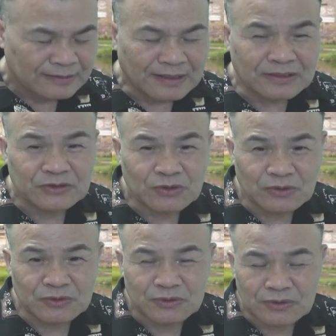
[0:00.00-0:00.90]
他说
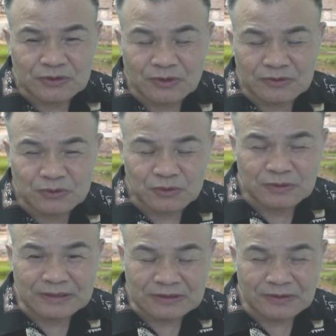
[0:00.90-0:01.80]
宋书宋书
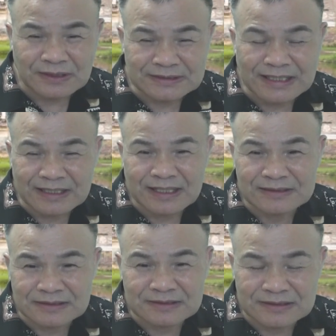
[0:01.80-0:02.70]
的时候呢，才开
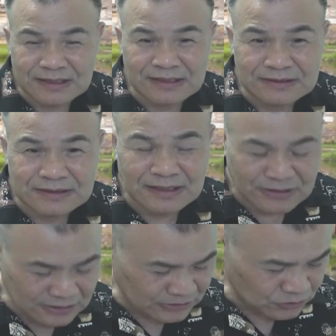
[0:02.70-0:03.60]
始写的这个
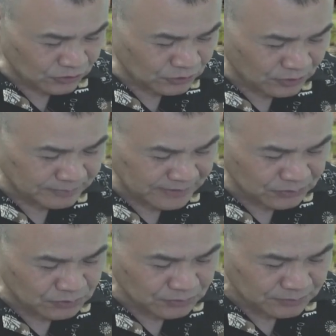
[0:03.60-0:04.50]
李虚中命
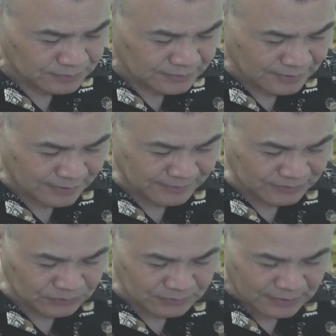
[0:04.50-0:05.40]
书啊命
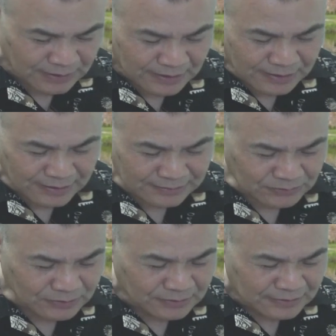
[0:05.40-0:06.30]
书啊，他
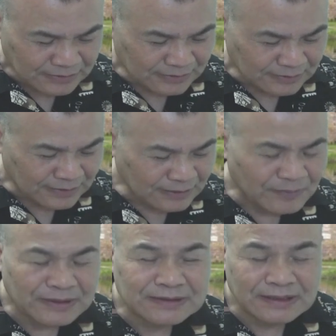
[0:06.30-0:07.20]
说你那另
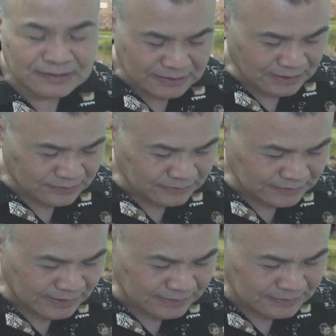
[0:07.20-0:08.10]
外郑桥
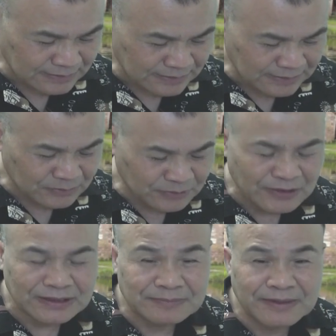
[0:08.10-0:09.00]
在这个译文
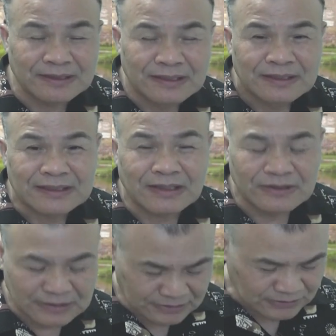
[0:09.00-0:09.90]
列里面，他有
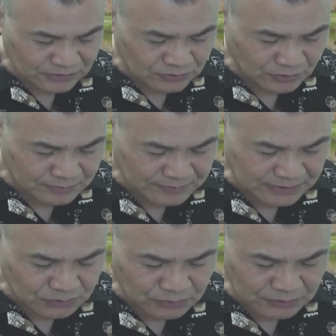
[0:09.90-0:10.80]
李虚中
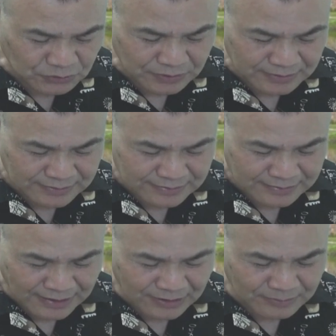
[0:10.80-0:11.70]
命书一卷，
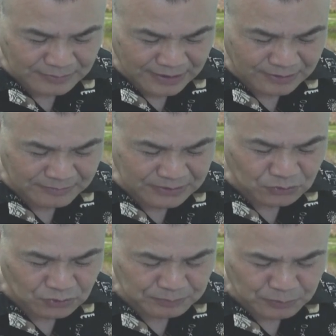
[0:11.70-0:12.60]
还有还有命
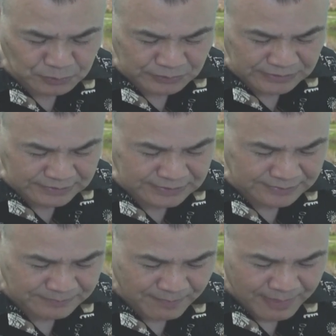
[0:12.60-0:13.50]
书补遗一
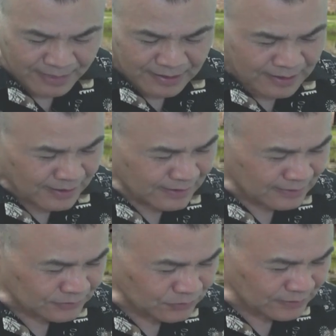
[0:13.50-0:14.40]
卷，
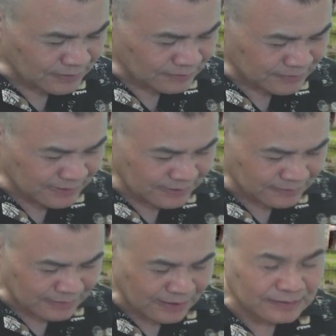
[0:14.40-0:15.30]
呃，所以呢，我们可以
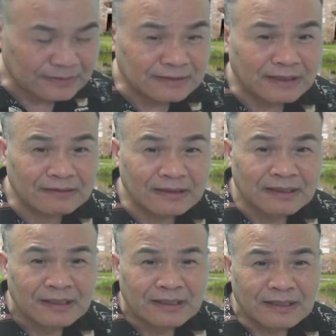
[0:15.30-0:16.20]
看到呢，
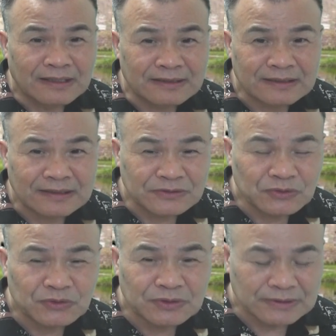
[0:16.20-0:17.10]
呃，
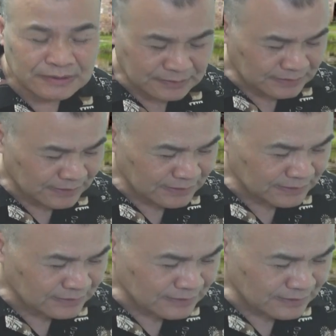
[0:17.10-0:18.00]
根据这
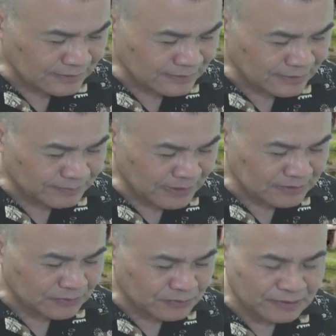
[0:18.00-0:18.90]
个北
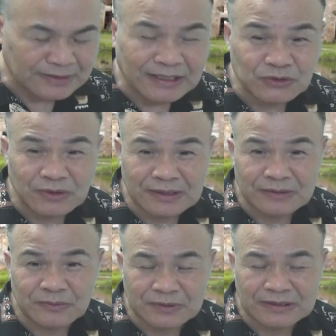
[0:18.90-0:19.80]
京辅仁大学
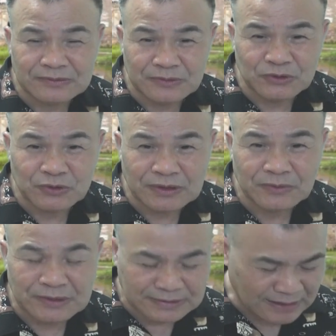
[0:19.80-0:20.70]
文文学院
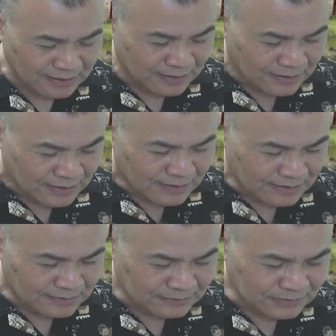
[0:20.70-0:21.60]
院长，
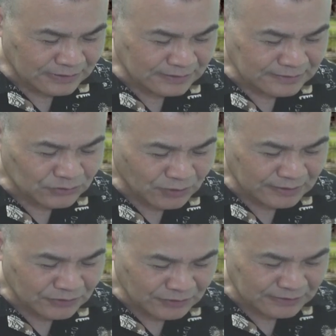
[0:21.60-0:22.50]
呃，第一届中央研
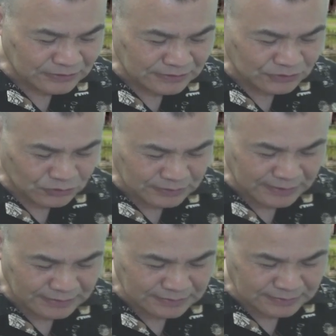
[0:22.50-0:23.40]
究院是士徐
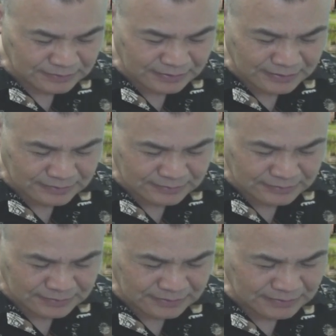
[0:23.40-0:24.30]
家齐的
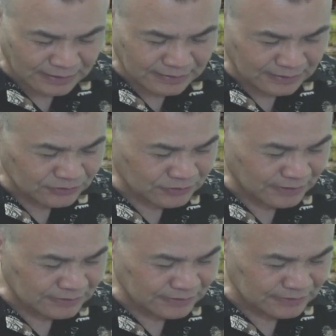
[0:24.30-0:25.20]
记载啊，徐家
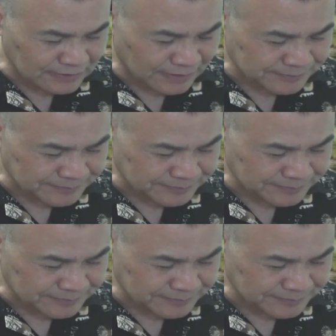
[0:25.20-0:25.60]
的记载。